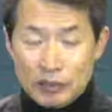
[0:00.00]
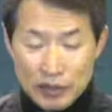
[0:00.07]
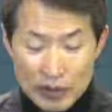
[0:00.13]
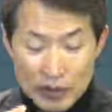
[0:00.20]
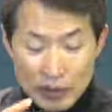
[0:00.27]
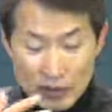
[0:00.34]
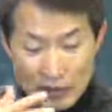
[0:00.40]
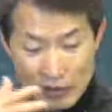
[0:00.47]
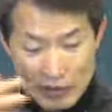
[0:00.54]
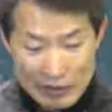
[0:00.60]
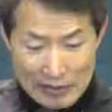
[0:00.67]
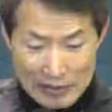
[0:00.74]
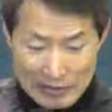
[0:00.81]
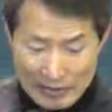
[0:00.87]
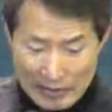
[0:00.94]
뭐 이런 거를
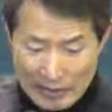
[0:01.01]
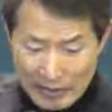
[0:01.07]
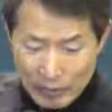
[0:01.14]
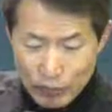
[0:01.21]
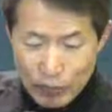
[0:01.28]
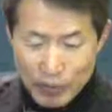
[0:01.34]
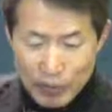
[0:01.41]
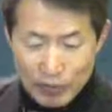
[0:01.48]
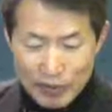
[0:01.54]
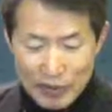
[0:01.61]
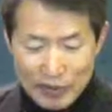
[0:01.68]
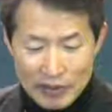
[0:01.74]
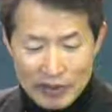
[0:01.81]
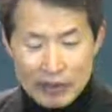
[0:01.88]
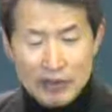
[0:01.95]
이제 다
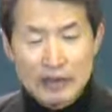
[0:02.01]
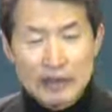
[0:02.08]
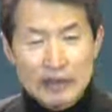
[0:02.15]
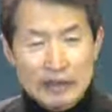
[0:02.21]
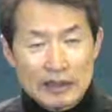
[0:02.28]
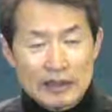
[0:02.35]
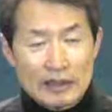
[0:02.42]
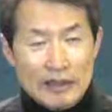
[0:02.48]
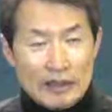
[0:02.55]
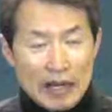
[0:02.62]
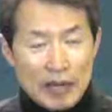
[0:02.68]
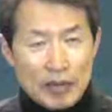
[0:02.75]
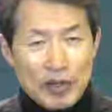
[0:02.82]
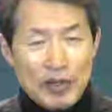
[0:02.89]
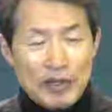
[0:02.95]
포함해서 이제
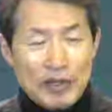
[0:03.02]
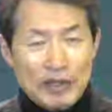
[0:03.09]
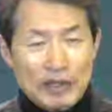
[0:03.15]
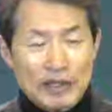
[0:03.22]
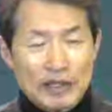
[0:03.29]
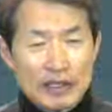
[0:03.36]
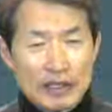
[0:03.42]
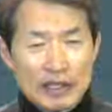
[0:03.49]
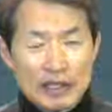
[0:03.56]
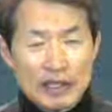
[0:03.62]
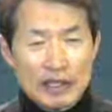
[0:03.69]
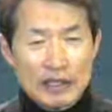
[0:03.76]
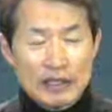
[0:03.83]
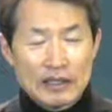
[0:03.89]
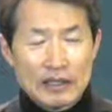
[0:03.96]
나병 이렇게
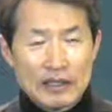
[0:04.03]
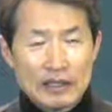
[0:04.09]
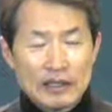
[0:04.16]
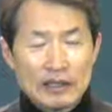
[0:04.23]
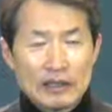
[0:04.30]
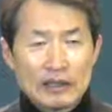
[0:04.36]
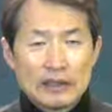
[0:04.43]
얘기하는데